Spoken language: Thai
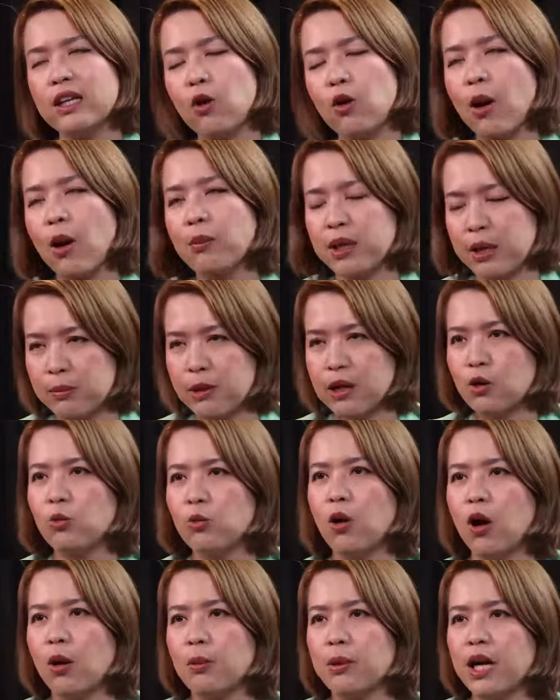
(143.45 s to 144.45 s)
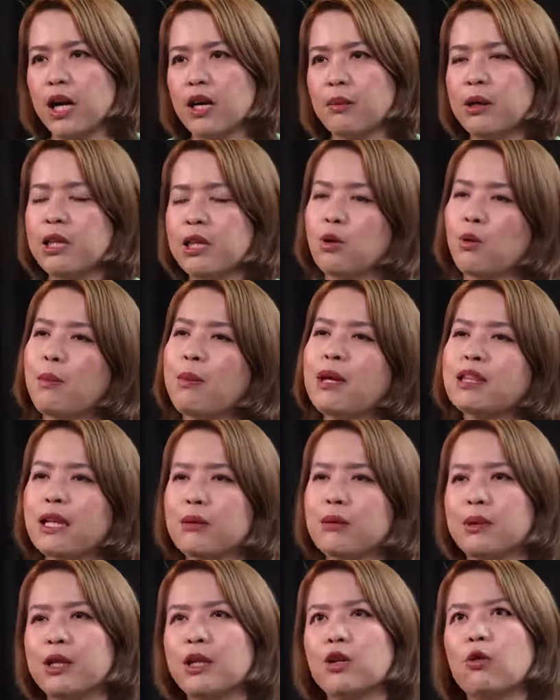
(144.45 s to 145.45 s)
นี่ความคิดเหมือนคุณหมอไหมคะหมายถึงว่าไม่
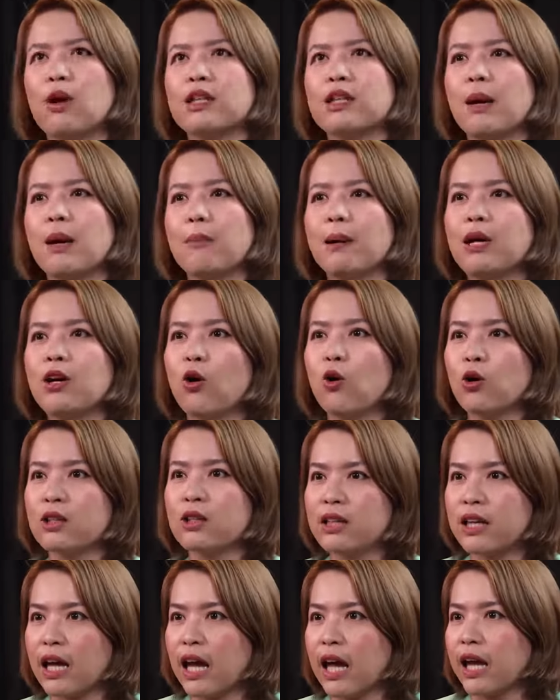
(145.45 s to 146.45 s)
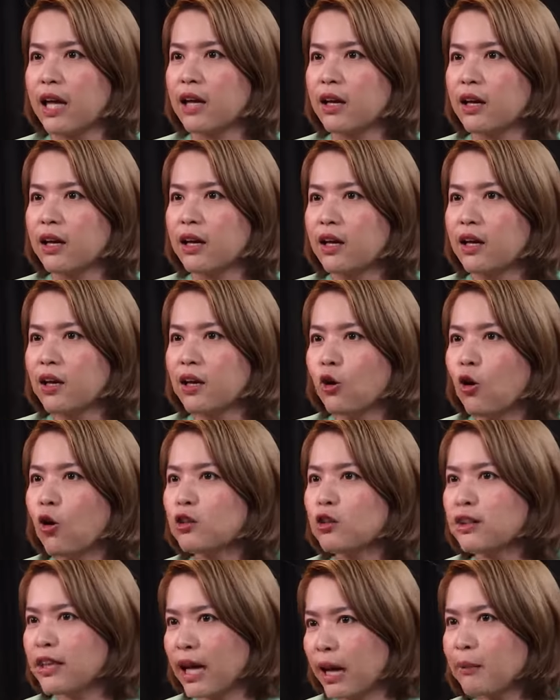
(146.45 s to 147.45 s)
ติดหมายถึงว่าถ้าเป็นคนเก่งค
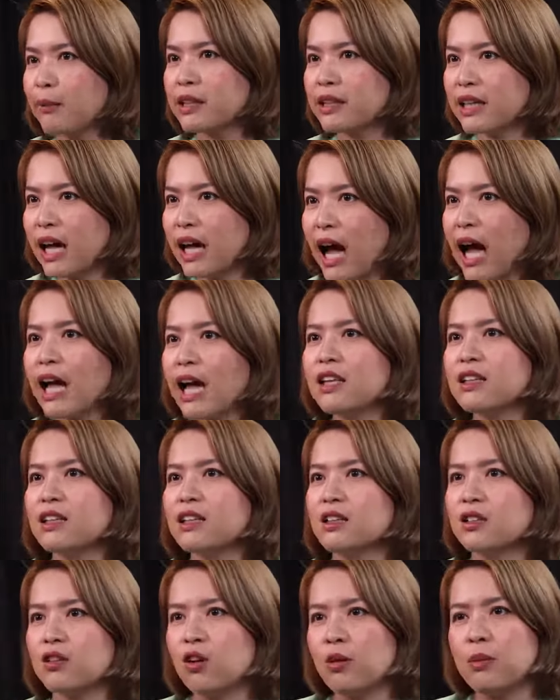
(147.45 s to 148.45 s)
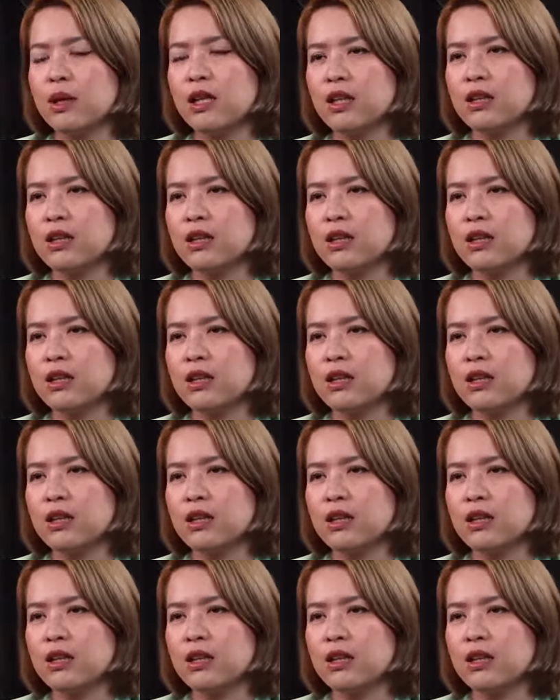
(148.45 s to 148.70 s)
นเก่งเหมือนกัน แต่บอกได้